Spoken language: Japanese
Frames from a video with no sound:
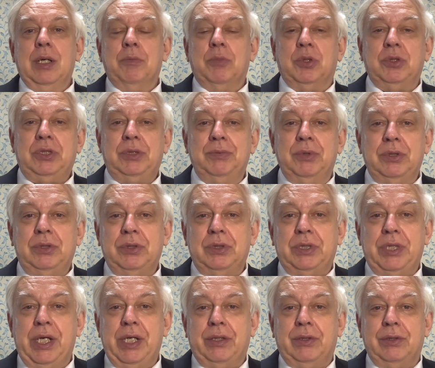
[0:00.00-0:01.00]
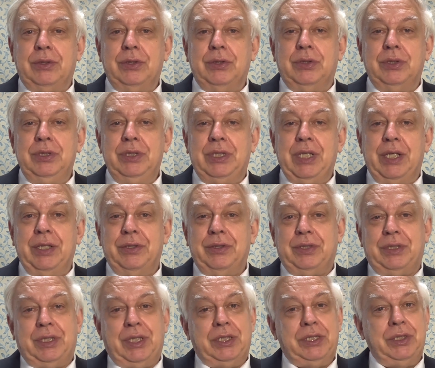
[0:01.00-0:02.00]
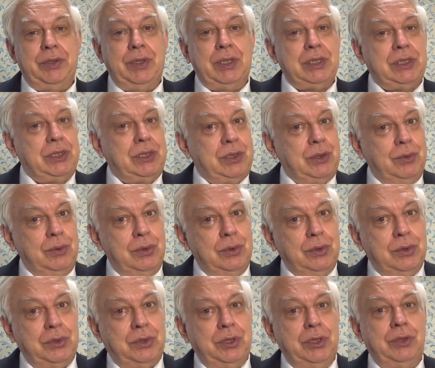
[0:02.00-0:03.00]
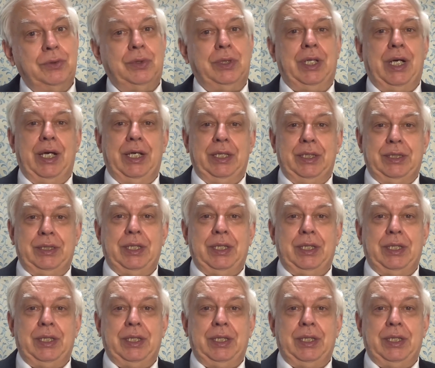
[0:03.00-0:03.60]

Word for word: もともと帝国軍隊の人たちはそのこと言わない。